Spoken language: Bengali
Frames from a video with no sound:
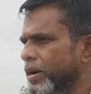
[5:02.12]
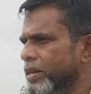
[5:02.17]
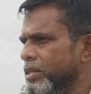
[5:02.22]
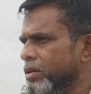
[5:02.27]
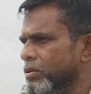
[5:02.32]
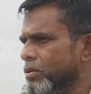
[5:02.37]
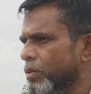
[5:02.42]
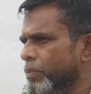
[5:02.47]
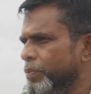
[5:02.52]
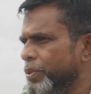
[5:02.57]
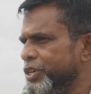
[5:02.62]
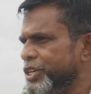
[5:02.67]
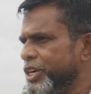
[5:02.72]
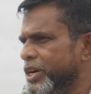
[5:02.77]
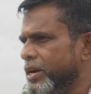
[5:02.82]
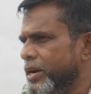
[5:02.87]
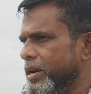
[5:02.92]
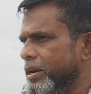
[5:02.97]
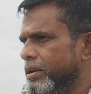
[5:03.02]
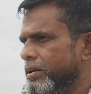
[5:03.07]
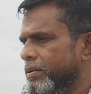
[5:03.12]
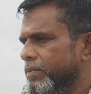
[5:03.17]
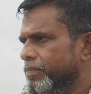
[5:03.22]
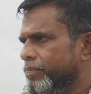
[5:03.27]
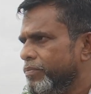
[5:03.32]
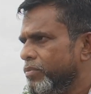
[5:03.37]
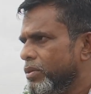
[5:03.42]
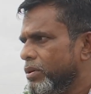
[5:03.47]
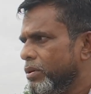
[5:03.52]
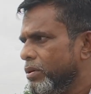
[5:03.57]
বাড়িতে কম্প্রেশন নাই
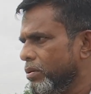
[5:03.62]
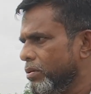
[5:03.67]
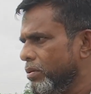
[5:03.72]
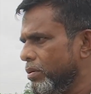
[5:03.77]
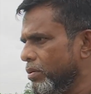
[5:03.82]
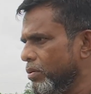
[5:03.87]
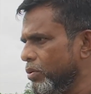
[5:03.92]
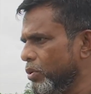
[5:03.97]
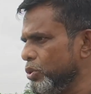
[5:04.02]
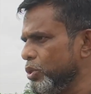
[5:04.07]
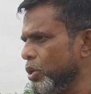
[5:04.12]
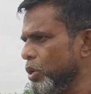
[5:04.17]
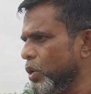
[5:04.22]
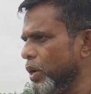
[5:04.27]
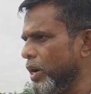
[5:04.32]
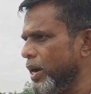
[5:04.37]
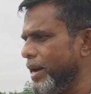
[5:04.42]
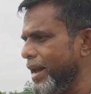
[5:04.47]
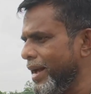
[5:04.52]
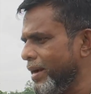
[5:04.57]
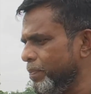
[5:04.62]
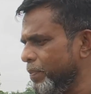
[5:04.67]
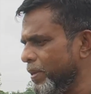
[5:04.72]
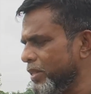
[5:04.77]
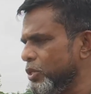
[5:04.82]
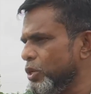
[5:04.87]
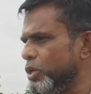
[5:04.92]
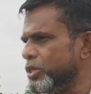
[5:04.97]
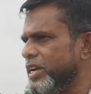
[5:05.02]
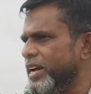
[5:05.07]
গোসল করার
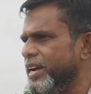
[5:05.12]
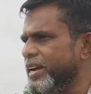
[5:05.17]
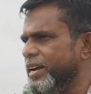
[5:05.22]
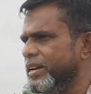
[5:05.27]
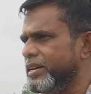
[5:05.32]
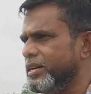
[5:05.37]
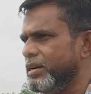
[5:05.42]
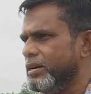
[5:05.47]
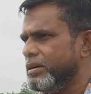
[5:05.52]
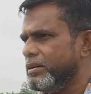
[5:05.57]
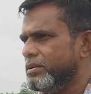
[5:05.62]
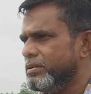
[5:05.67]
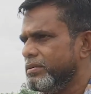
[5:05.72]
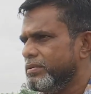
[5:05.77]
একমাত্র জায়গা এটা